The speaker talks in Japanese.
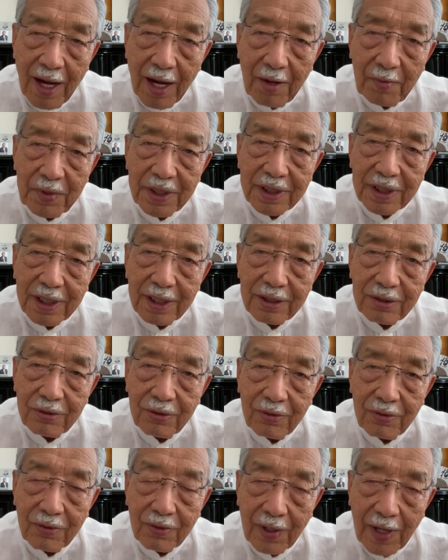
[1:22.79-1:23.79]
アメリカの
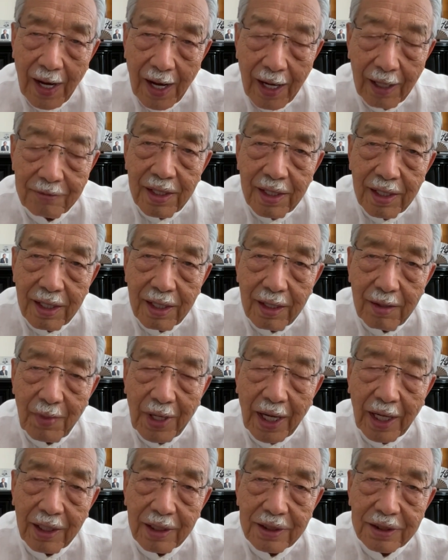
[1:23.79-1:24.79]
方が、えー、
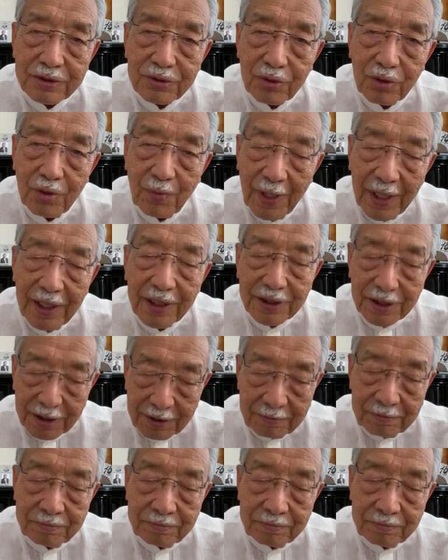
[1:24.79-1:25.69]
まあ、その前に